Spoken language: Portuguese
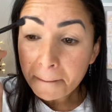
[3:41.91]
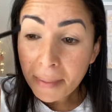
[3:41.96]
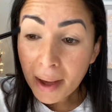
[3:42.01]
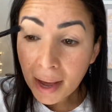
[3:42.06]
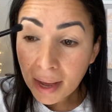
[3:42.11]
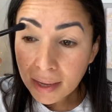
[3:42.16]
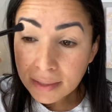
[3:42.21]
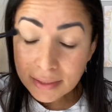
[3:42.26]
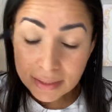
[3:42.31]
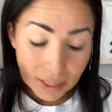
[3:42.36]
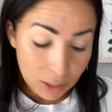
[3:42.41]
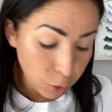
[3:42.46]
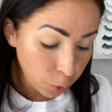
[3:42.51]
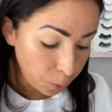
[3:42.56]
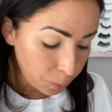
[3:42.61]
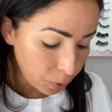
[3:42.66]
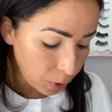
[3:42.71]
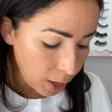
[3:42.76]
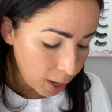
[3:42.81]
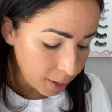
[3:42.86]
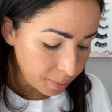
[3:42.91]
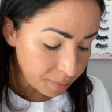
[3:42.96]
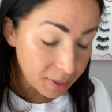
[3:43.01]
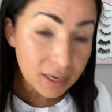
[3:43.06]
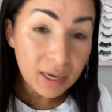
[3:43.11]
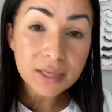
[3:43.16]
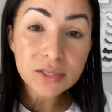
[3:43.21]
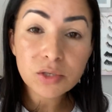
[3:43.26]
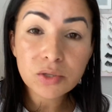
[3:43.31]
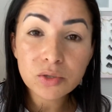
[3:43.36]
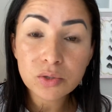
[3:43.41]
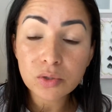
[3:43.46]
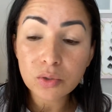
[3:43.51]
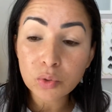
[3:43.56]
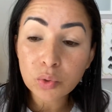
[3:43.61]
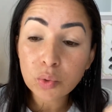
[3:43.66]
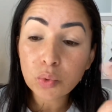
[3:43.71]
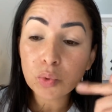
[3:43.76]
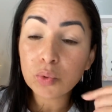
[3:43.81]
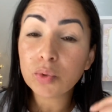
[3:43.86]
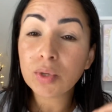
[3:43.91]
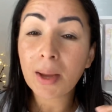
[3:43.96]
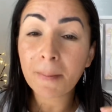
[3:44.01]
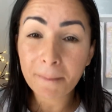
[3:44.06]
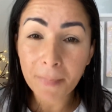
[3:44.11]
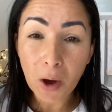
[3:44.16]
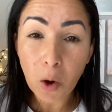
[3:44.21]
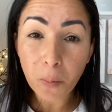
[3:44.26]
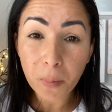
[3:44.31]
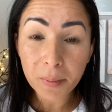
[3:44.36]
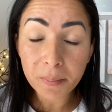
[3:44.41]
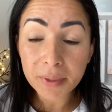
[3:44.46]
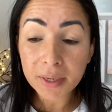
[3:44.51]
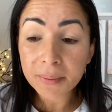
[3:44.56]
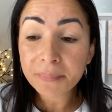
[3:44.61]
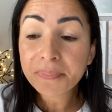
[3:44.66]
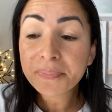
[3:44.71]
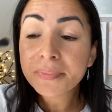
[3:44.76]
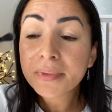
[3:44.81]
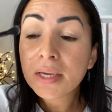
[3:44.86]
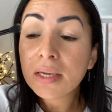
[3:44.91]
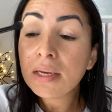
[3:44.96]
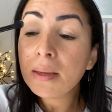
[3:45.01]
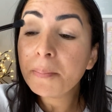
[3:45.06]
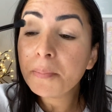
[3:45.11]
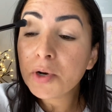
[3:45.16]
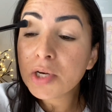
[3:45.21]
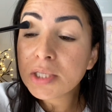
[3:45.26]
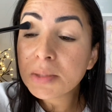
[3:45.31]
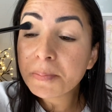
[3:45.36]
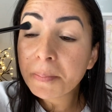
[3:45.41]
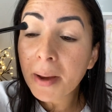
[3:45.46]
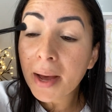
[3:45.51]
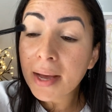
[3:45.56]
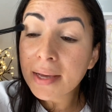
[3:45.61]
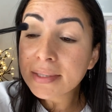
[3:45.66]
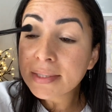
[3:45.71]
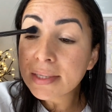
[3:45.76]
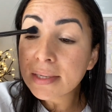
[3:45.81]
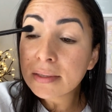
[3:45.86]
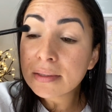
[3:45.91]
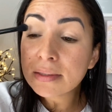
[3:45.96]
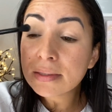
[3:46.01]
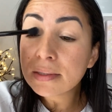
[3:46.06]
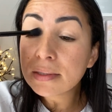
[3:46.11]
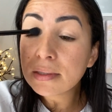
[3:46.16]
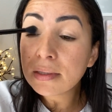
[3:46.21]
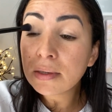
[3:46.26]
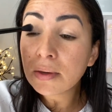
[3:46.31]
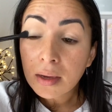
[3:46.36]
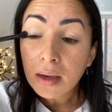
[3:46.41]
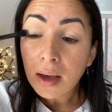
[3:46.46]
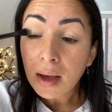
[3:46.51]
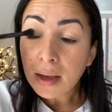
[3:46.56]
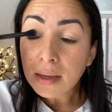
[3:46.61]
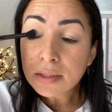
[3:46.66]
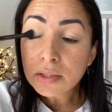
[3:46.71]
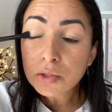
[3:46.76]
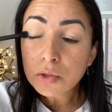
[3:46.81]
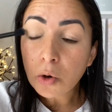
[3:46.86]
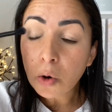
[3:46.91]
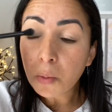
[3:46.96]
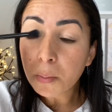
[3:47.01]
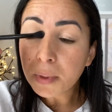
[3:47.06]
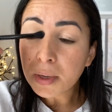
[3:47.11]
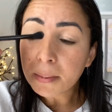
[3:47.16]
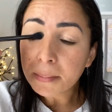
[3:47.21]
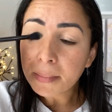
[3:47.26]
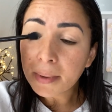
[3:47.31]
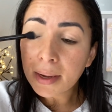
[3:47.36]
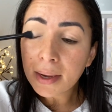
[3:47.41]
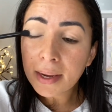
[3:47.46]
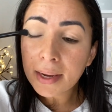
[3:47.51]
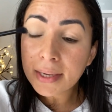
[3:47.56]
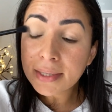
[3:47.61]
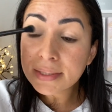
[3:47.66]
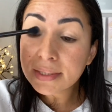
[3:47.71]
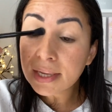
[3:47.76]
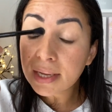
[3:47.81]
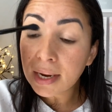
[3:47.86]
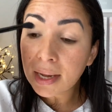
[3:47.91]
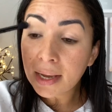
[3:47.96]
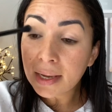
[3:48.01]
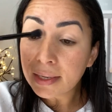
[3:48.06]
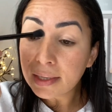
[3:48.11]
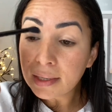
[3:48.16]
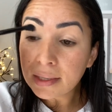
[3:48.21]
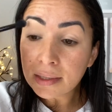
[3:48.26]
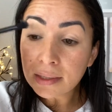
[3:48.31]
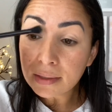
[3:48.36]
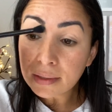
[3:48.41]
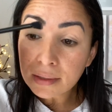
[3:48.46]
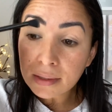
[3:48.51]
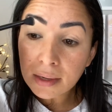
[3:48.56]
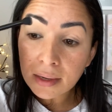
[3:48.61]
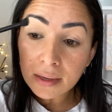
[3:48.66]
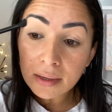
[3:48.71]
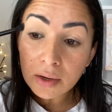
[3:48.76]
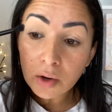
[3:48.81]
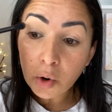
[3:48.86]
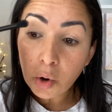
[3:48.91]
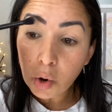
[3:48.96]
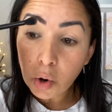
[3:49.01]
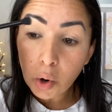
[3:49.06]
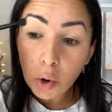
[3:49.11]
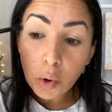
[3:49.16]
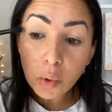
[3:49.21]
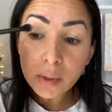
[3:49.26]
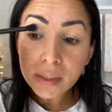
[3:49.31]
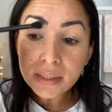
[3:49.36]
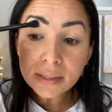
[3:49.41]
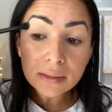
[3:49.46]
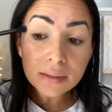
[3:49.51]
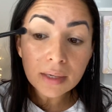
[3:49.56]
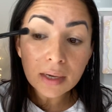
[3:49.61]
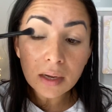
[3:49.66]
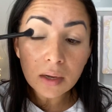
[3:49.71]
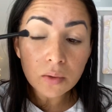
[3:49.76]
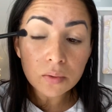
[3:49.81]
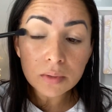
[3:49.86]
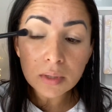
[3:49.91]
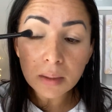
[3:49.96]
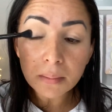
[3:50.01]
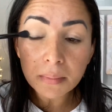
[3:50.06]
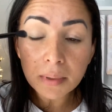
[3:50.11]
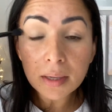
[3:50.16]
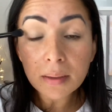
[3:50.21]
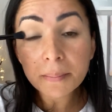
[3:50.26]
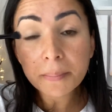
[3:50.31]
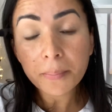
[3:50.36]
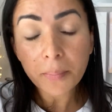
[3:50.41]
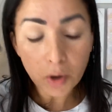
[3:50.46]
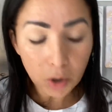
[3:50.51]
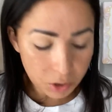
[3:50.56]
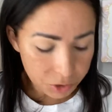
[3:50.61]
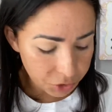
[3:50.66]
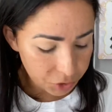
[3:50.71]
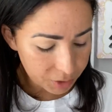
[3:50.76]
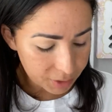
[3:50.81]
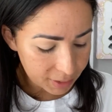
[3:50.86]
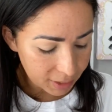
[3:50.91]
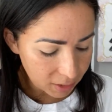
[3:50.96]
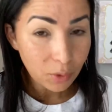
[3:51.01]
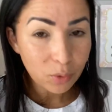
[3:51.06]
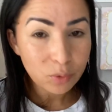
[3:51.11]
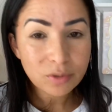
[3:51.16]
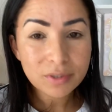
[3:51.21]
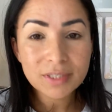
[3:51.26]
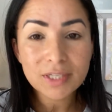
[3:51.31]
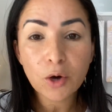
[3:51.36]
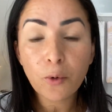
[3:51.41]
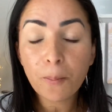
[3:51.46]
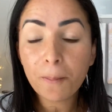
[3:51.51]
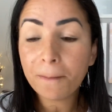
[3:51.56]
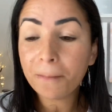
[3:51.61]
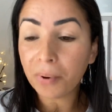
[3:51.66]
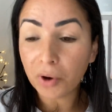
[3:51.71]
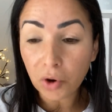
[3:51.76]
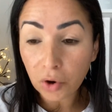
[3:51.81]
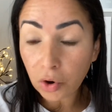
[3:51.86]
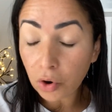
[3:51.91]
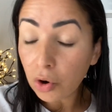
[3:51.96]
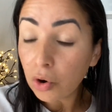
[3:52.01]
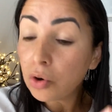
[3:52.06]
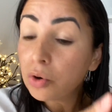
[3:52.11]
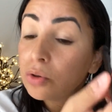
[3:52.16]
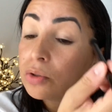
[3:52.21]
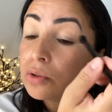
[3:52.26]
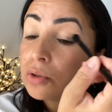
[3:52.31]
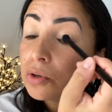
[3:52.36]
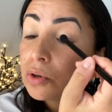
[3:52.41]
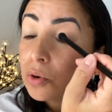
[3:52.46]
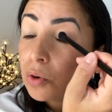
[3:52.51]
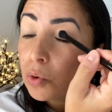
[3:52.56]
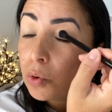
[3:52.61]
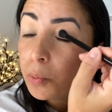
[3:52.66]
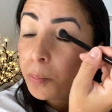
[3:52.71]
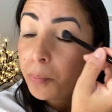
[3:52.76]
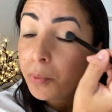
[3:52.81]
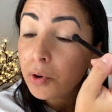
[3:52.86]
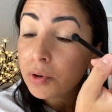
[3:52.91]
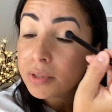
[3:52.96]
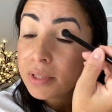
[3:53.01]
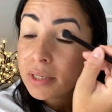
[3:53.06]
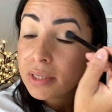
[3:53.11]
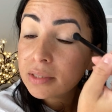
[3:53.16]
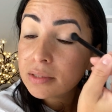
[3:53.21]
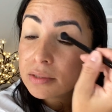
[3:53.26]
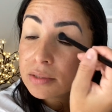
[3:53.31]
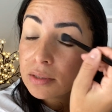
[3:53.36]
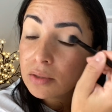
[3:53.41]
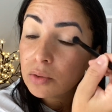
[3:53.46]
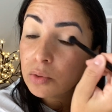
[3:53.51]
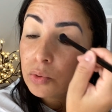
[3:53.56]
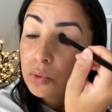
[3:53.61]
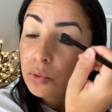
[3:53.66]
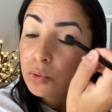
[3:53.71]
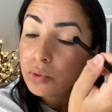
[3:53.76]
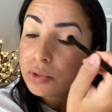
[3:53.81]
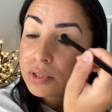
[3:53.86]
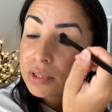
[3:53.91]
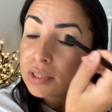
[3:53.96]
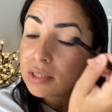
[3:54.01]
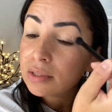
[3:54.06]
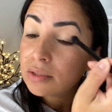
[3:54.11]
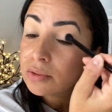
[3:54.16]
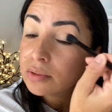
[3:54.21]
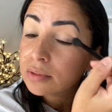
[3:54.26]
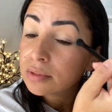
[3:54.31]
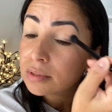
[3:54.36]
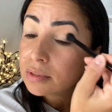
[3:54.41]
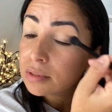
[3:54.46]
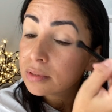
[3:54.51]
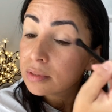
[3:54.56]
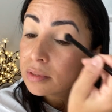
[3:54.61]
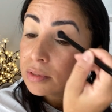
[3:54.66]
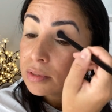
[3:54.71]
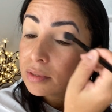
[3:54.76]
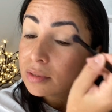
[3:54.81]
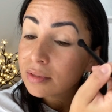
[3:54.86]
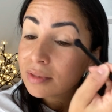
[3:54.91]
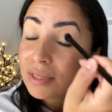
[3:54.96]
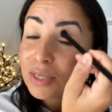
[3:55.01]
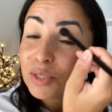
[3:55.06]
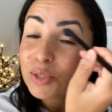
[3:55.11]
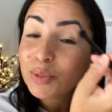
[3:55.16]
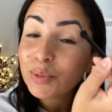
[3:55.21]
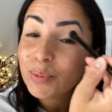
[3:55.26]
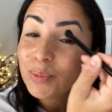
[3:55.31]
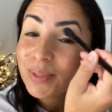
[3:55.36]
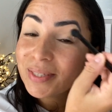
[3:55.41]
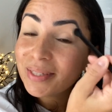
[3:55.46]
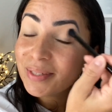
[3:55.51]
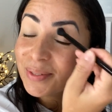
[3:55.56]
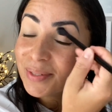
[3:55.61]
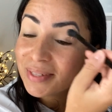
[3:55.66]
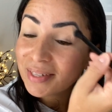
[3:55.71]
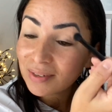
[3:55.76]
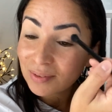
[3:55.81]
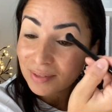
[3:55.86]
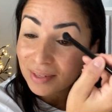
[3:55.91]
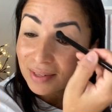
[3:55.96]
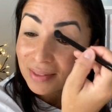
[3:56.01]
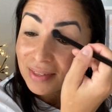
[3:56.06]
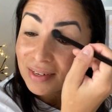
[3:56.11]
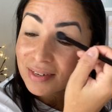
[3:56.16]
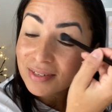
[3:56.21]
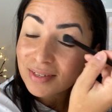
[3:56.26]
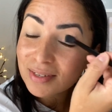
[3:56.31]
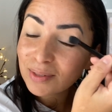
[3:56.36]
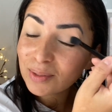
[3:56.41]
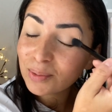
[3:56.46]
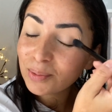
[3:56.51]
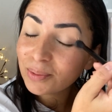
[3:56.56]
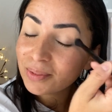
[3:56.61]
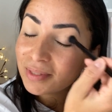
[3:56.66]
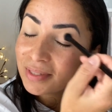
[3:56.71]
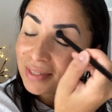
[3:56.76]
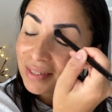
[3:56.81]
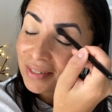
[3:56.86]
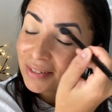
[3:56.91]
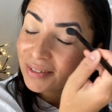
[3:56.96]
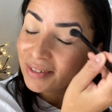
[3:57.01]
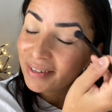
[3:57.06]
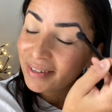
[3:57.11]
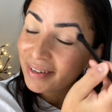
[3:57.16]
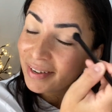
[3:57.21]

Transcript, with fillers: Passem o primer na, no, na pálpebra e depois passem assim, ó, a sombra mais clarinha ou então também pode ser o seu pó, o pó translúcido, translúcidos não, né? Translúcido.